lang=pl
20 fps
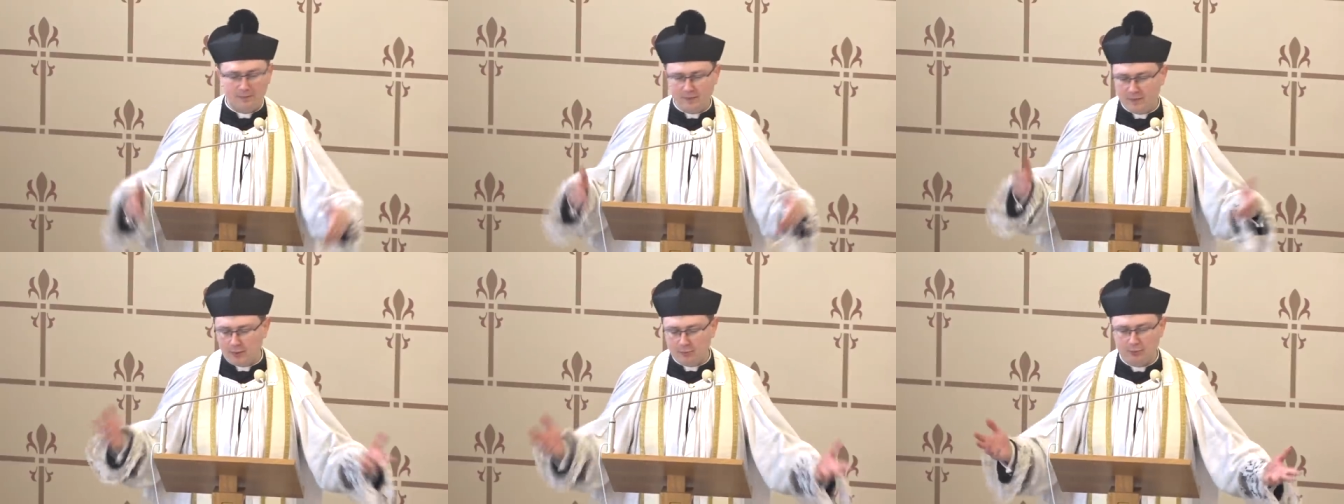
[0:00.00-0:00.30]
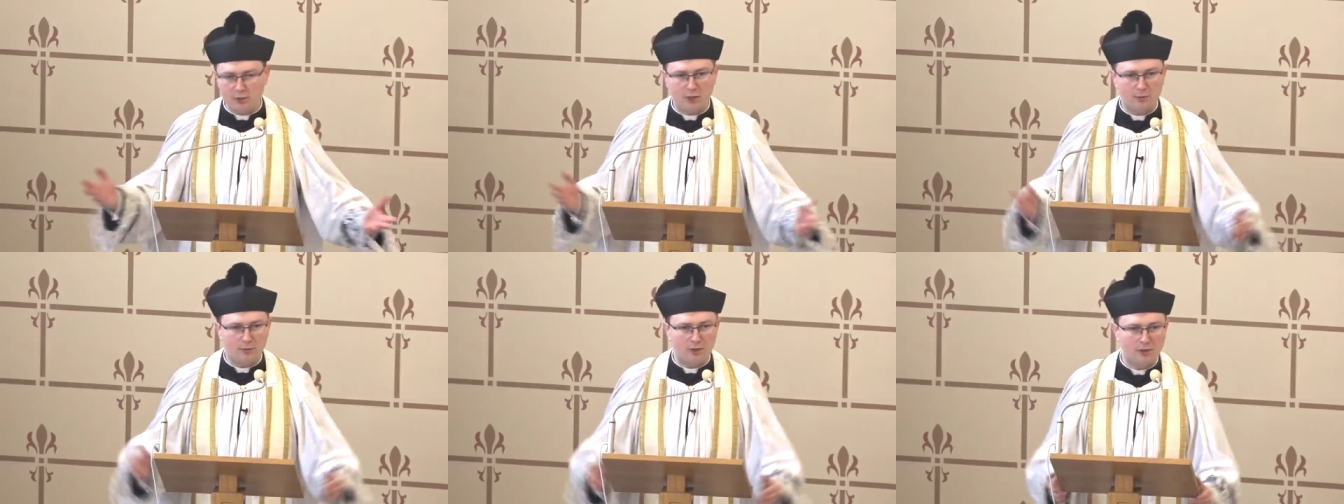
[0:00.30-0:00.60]
na
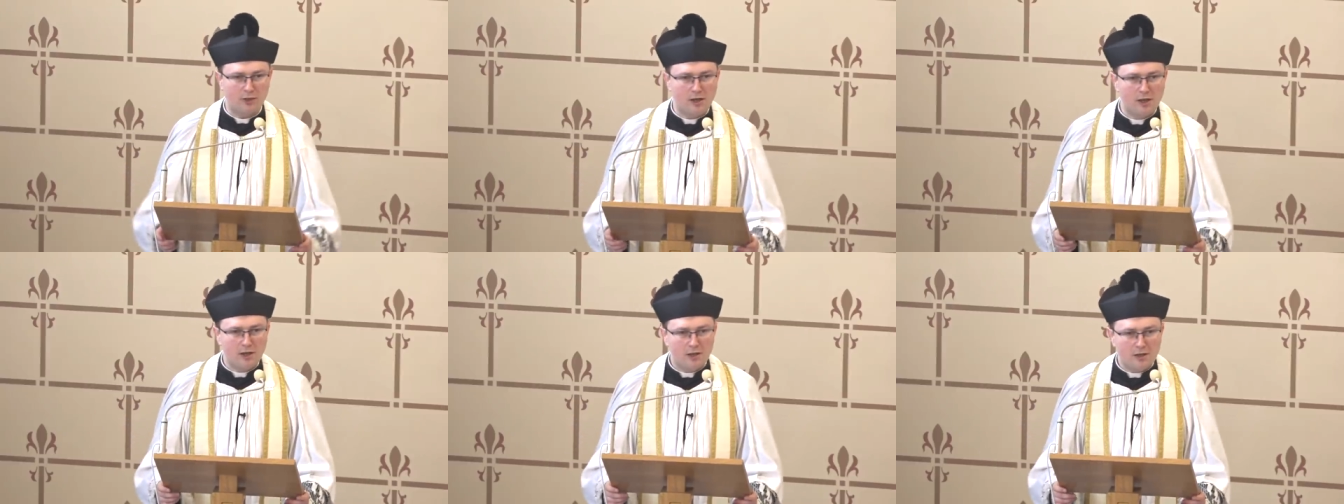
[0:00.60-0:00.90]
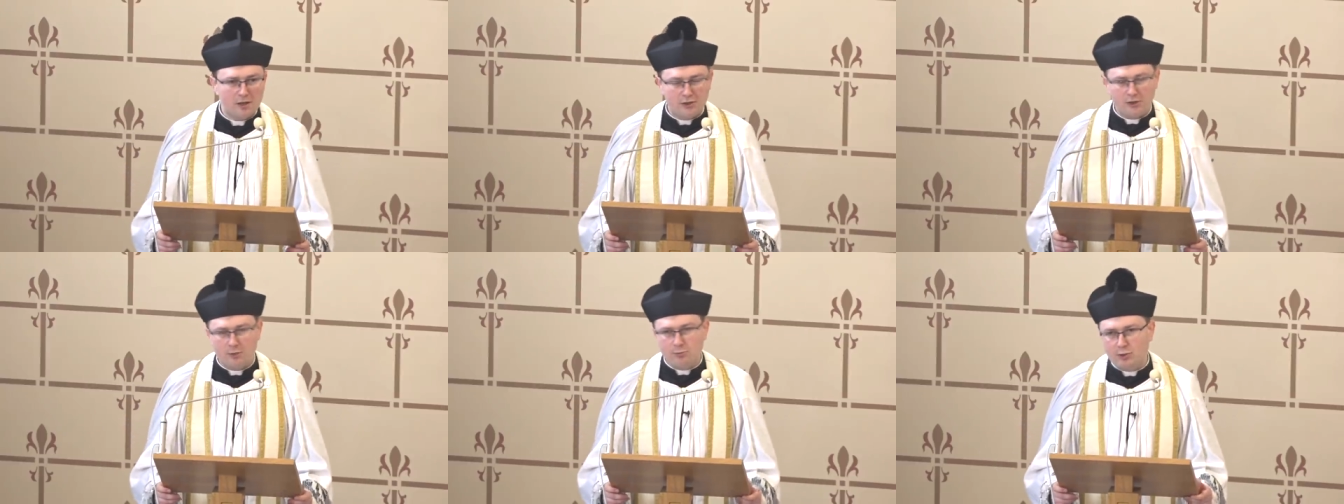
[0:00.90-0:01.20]
przykład,
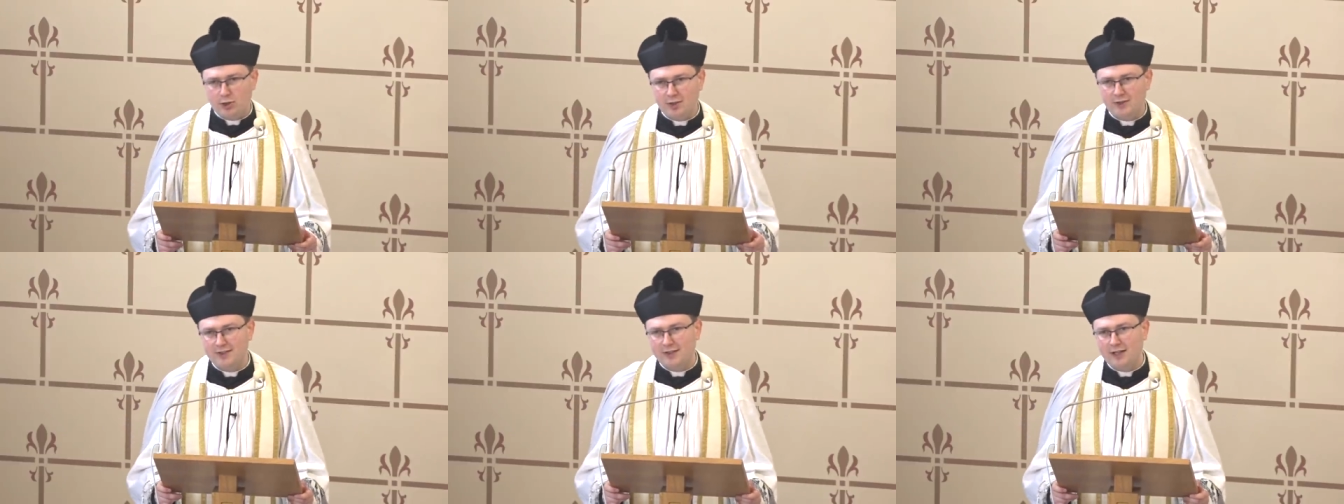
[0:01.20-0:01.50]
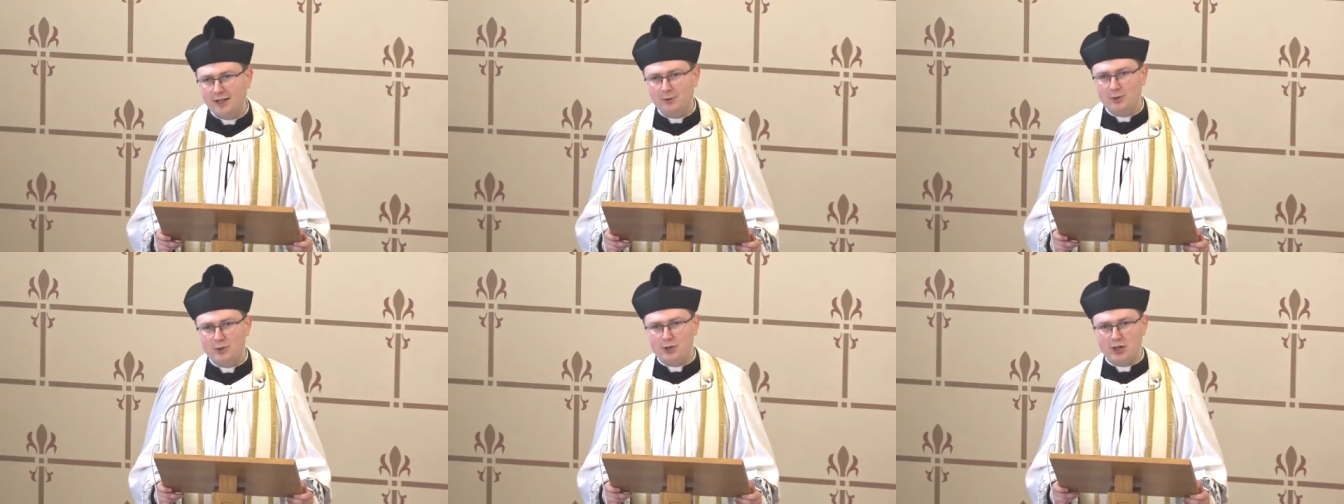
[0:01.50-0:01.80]
że przez
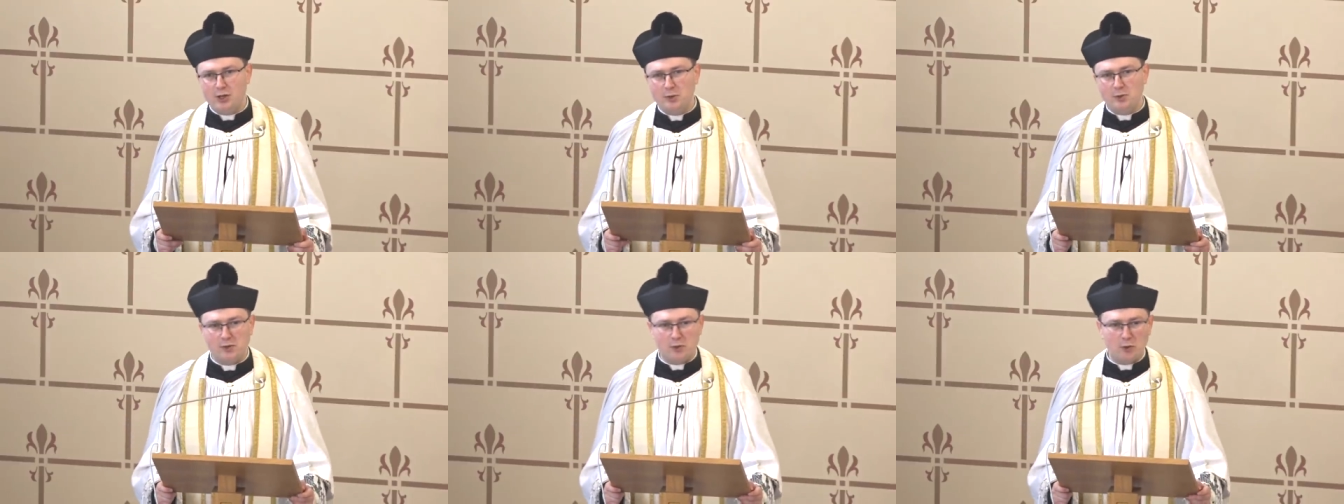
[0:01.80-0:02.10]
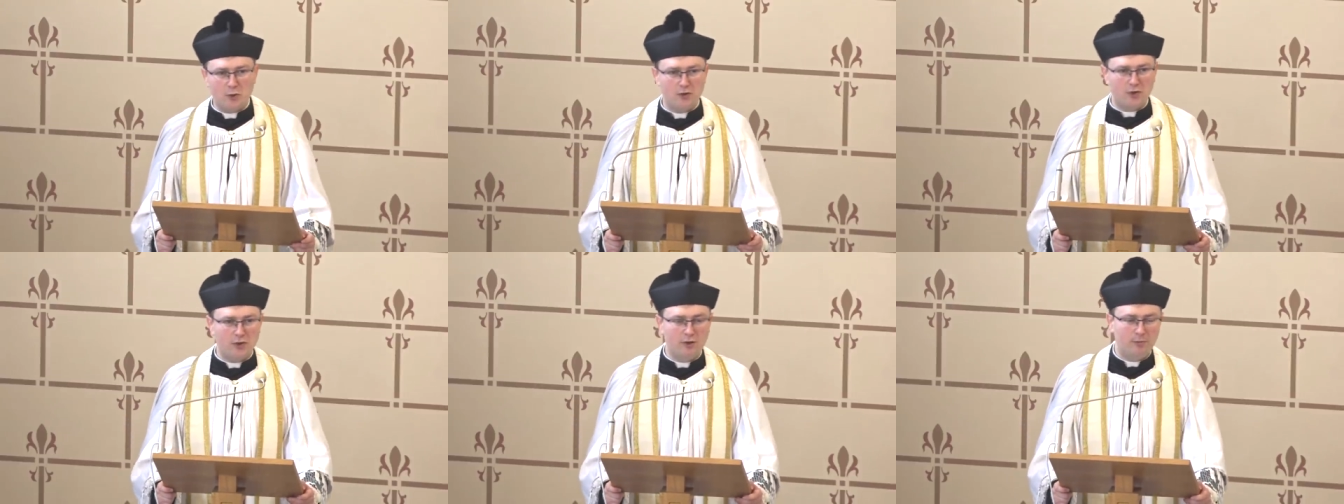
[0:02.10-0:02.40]
cały dzień
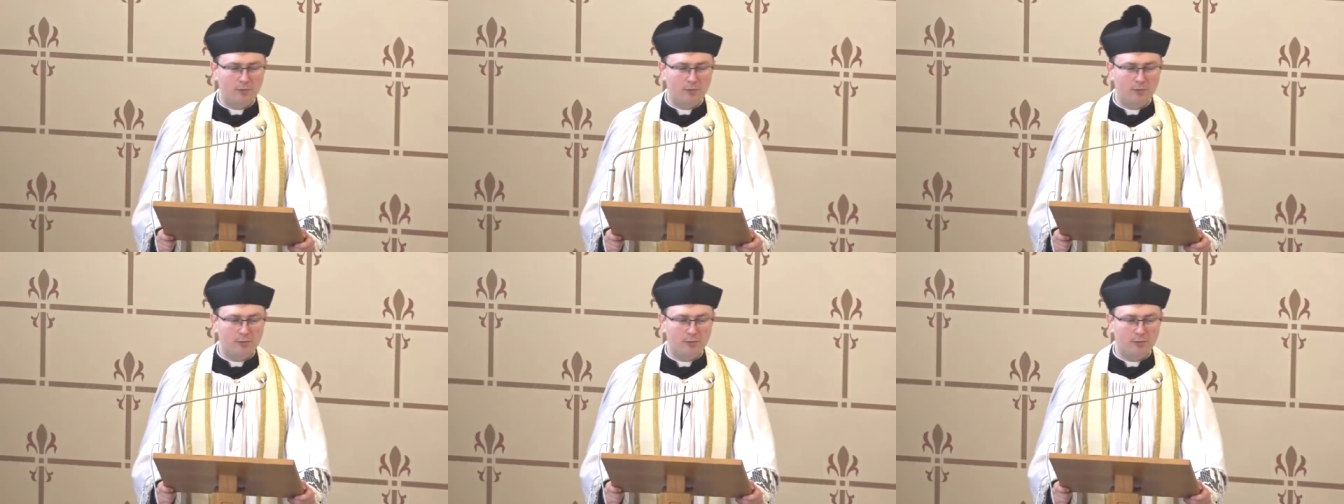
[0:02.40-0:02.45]
coś